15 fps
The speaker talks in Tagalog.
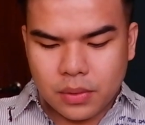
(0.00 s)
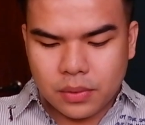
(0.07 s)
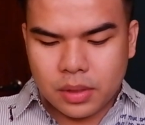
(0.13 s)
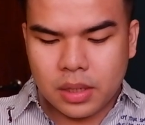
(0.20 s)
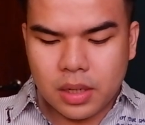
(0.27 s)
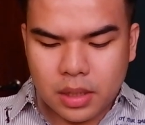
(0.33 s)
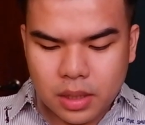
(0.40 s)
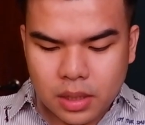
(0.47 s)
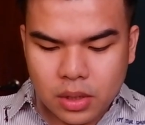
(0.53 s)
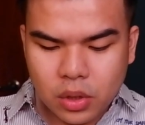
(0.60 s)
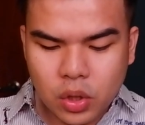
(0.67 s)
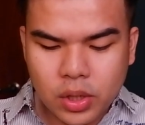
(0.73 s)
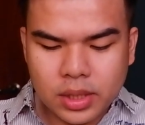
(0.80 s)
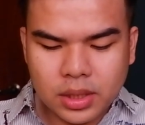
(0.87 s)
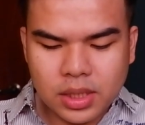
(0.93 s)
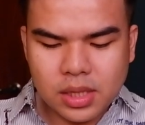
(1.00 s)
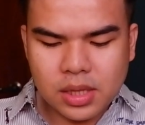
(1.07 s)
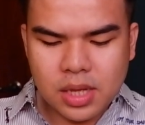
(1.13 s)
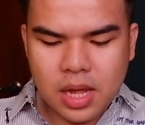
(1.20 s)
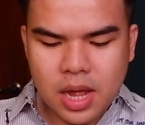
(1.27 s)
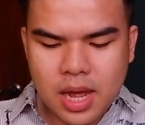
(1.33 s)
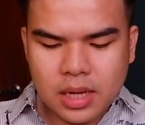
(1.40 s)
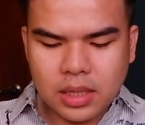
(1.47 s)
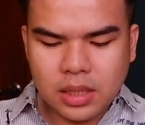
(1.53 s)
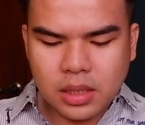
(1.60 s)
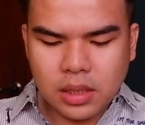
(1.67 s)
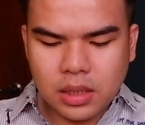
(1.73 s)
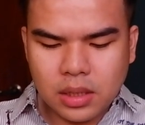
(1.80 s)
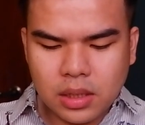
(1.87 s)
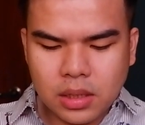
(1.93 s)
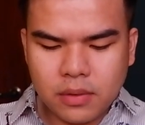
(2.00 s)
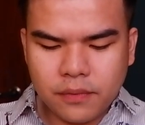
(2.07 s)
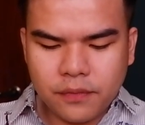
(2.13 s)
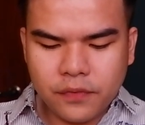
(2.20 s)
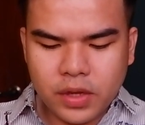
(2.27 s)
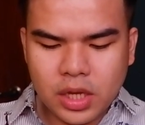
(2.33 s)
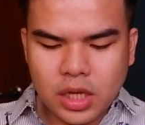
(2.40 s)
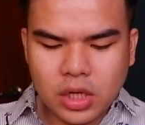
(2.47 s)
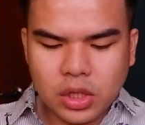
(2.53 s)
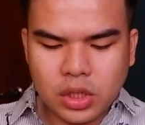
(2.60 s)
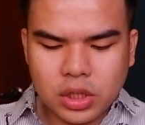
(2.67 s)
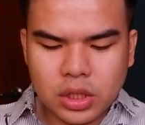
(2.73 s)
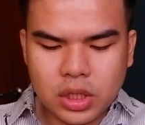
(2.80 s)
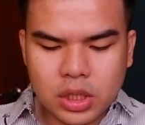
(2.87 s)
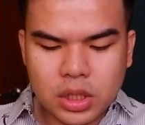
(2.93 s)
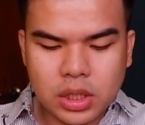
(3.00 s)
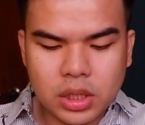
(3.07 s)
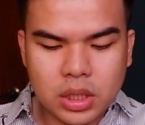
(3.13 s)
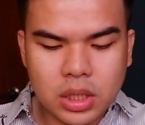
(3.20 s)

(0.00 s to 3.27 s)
lang ako ng konti sa aking finger.